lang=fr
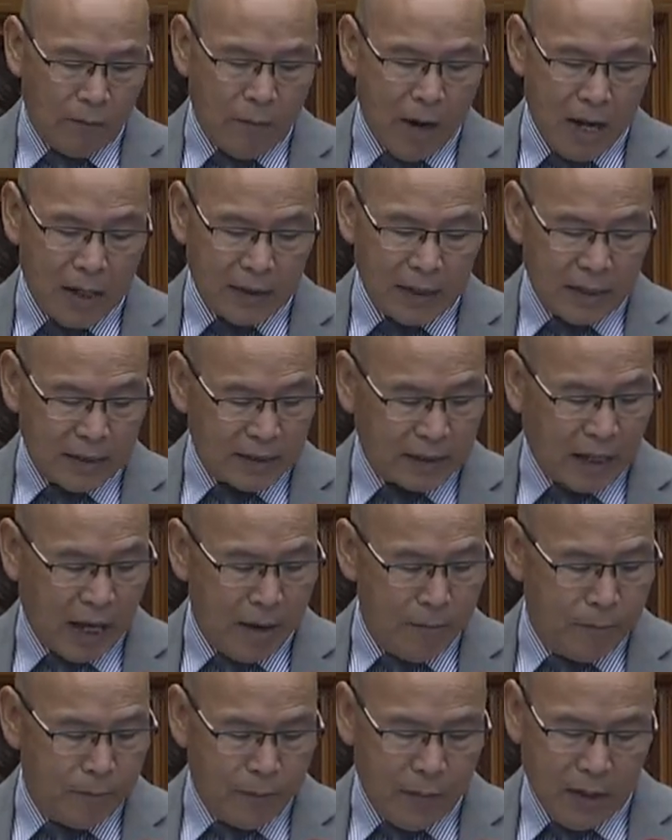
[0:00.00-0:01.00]
et aussi
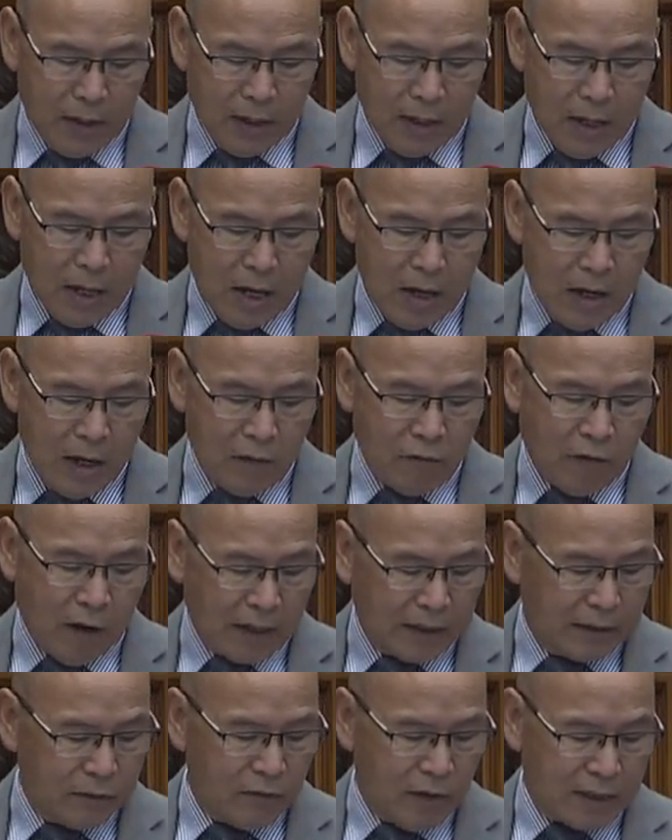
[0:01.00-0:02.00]
tous les efforts qu'on met en
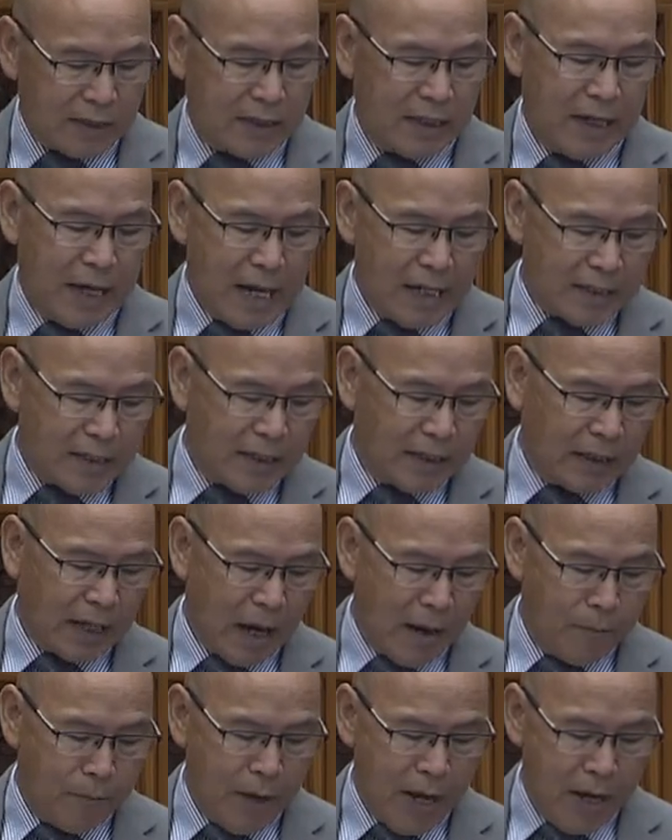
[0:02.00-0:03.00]
place, tels que les
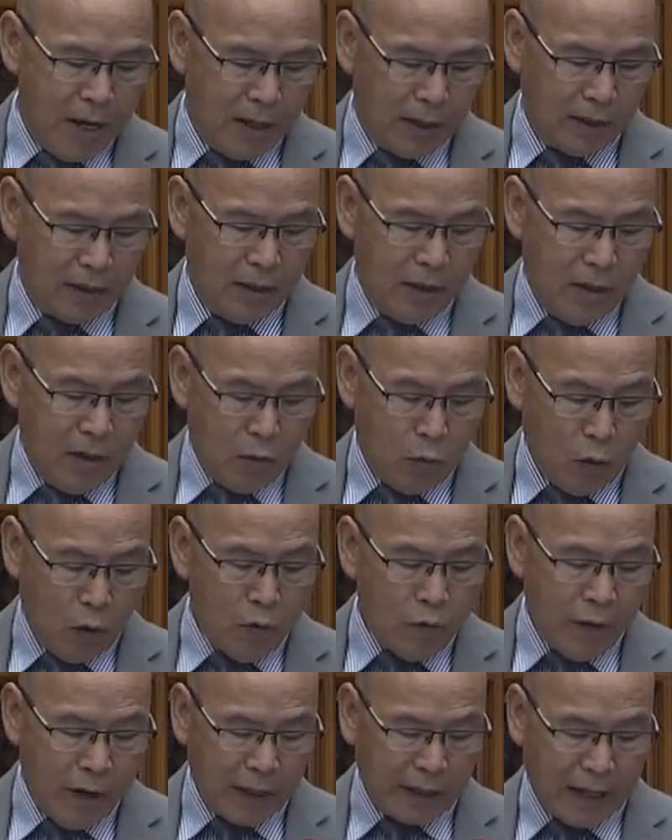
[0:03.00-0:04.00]
centres de
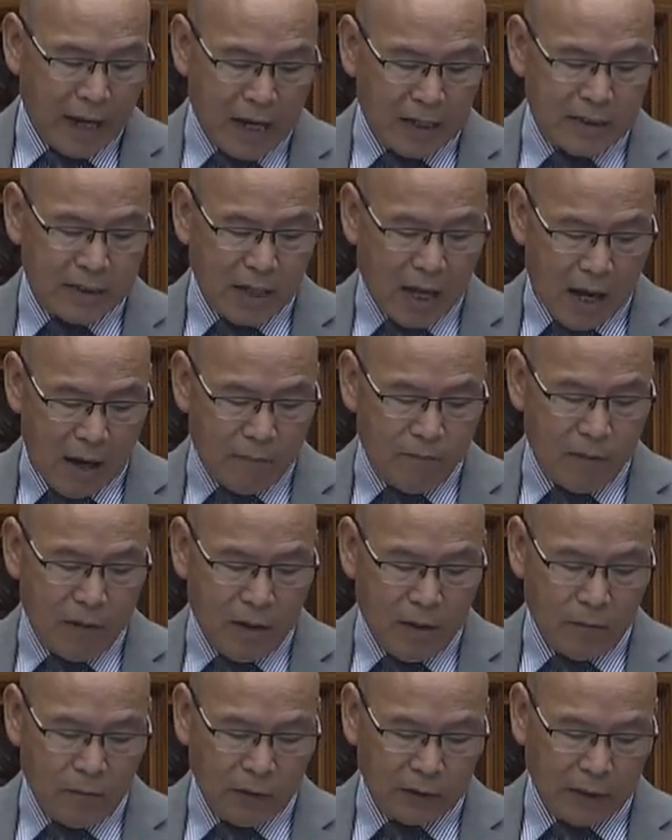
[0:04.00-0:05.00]
vaccination mobile,
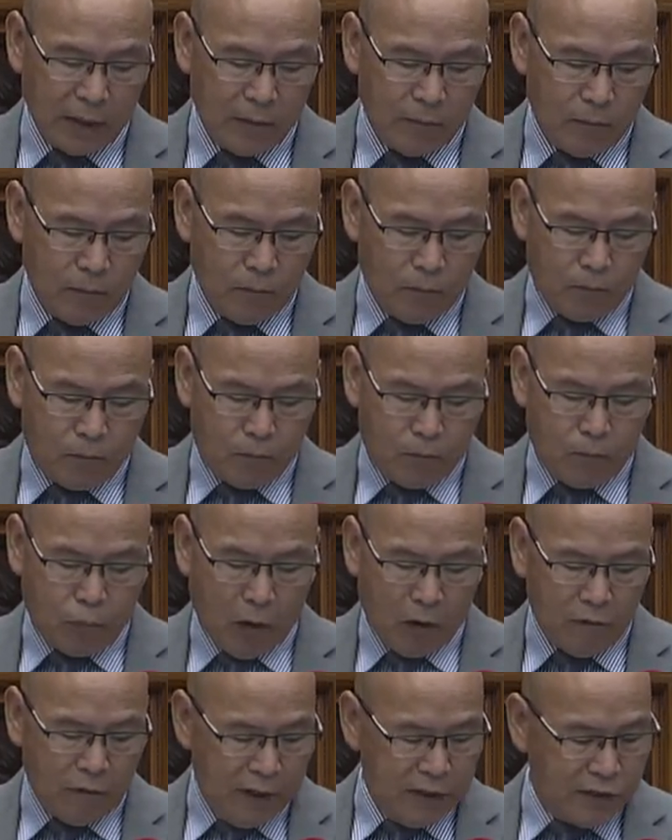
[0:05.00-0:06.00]
nous, nous allons
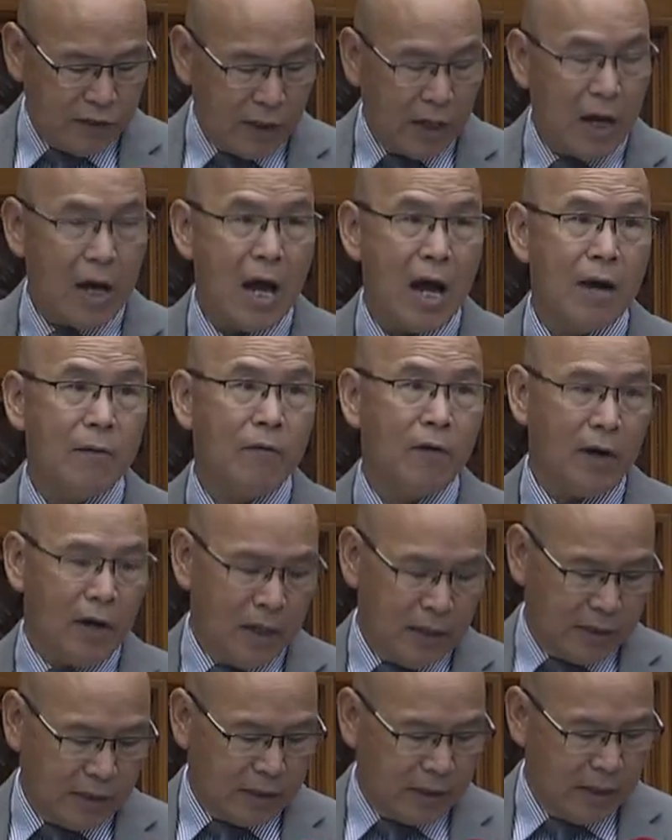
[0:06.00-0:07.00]
pouvoir nous
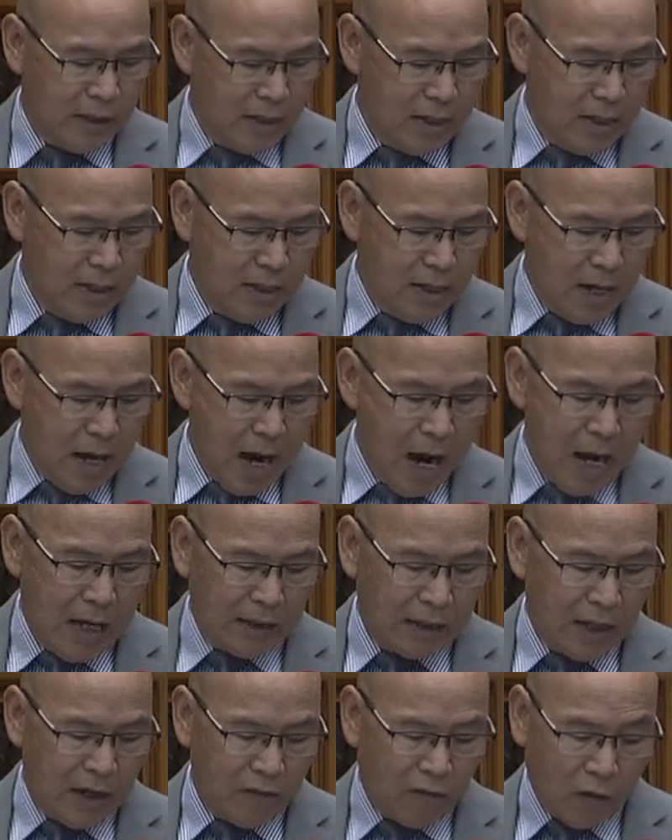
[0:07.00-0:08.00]
rappeler à
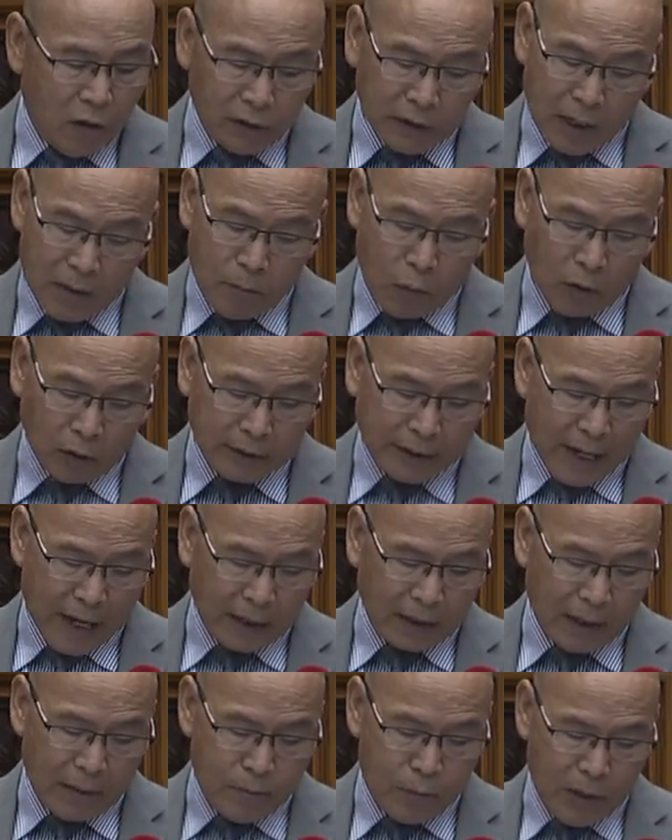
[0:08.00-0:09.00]
rattraper à la
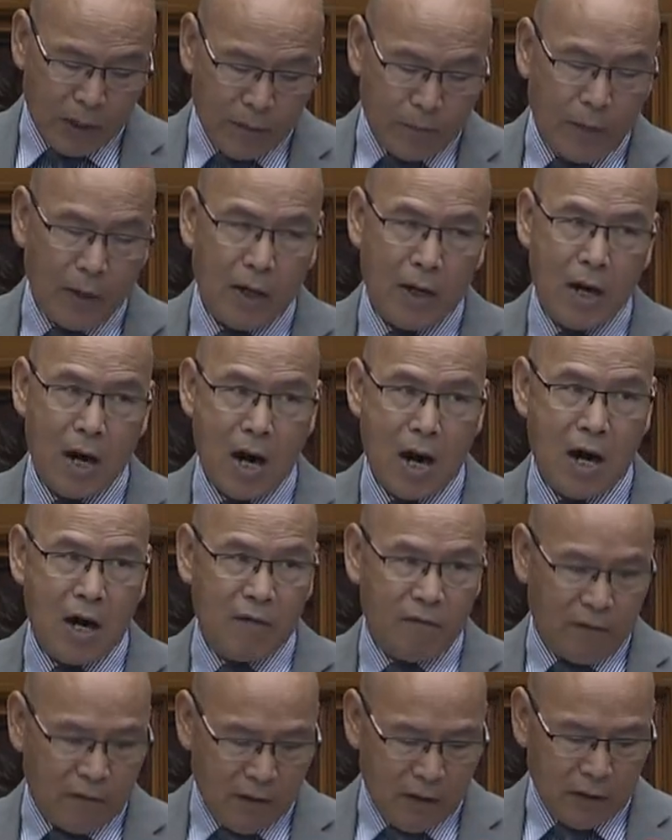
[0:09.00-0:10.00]
moyenne
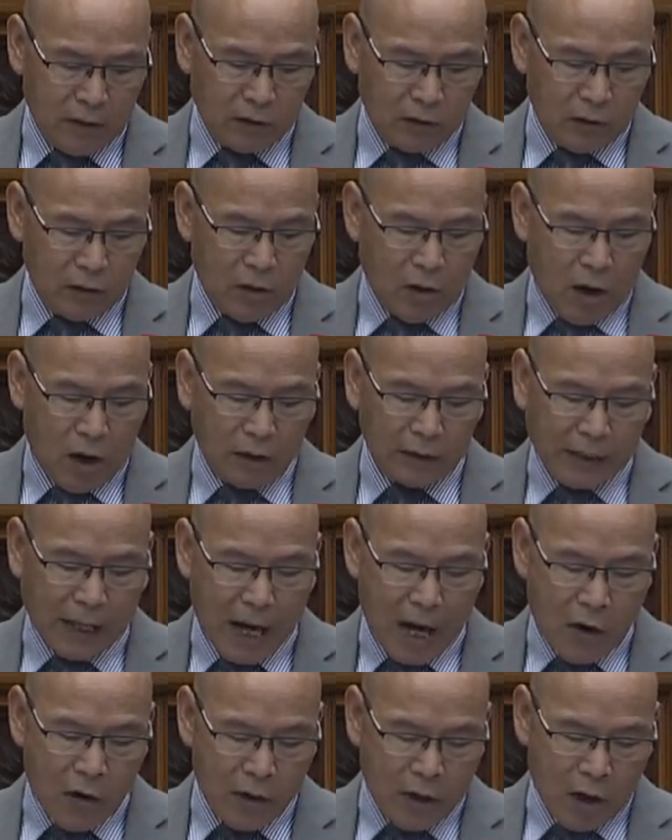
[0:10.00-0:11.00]

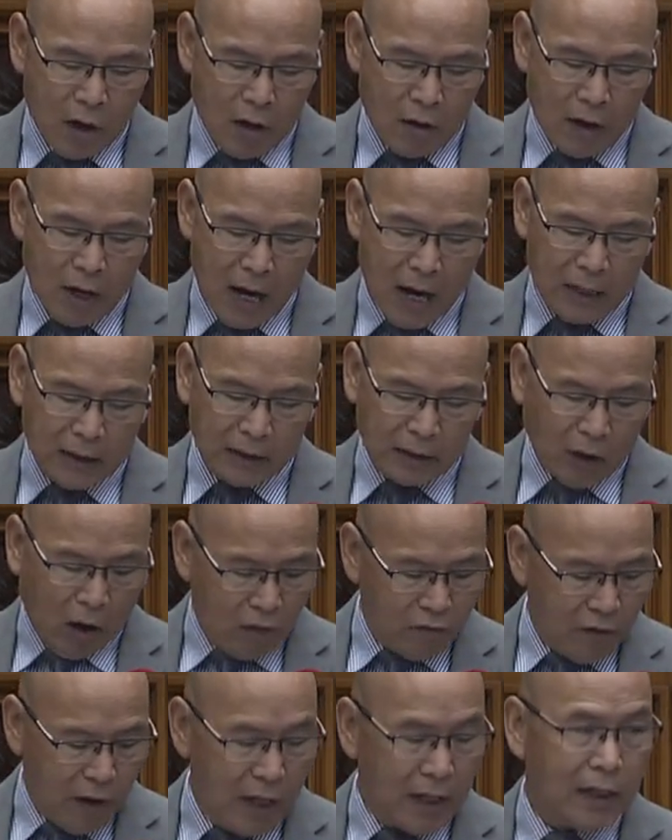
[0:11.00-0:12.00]
provincial et continuer de
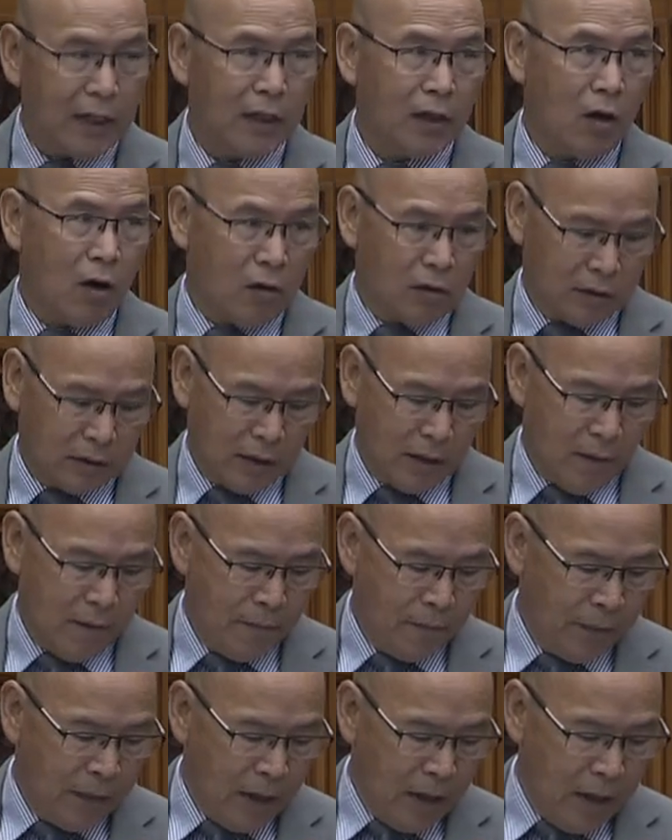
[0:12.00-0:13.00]
protéger les
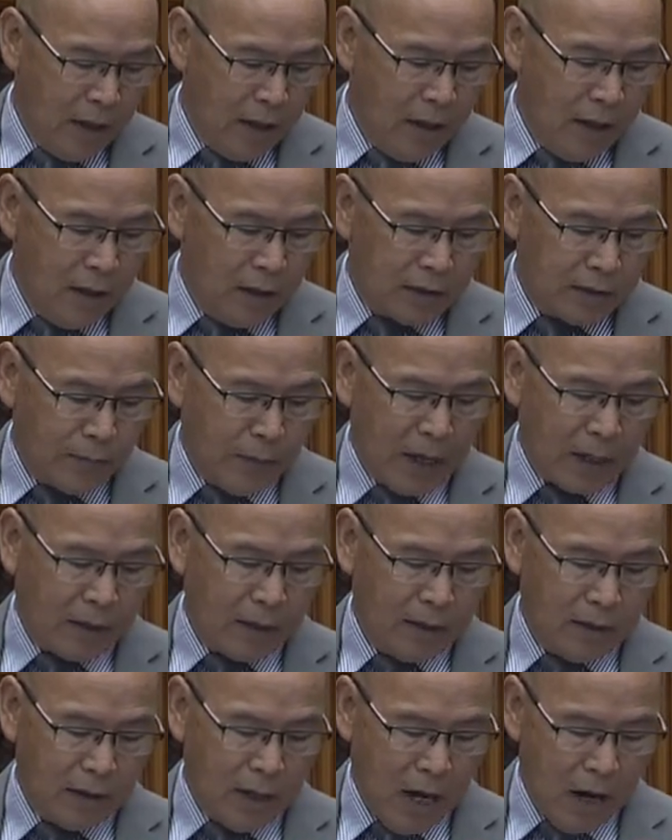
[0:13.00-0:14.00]
Ontariens, les gens de,
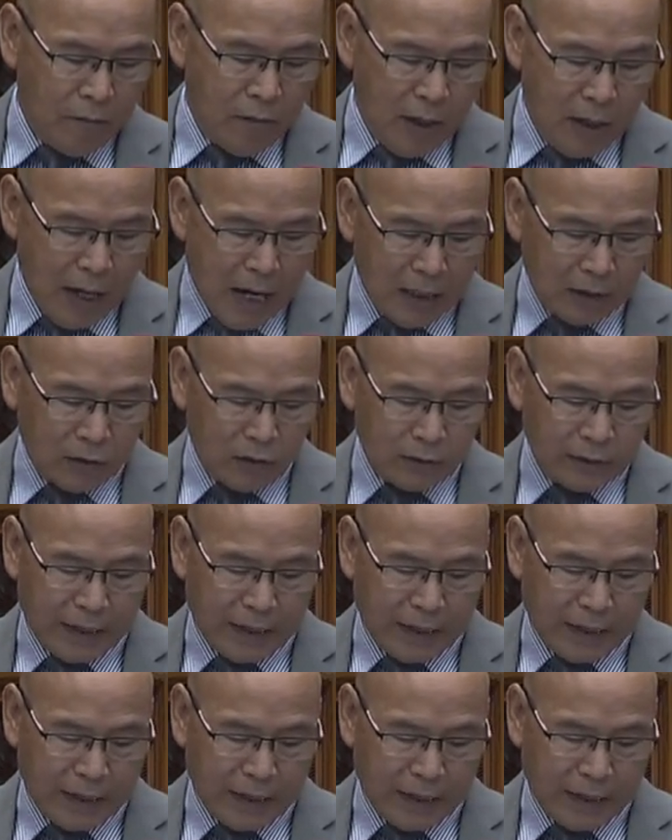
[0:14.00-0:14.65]
dans le nord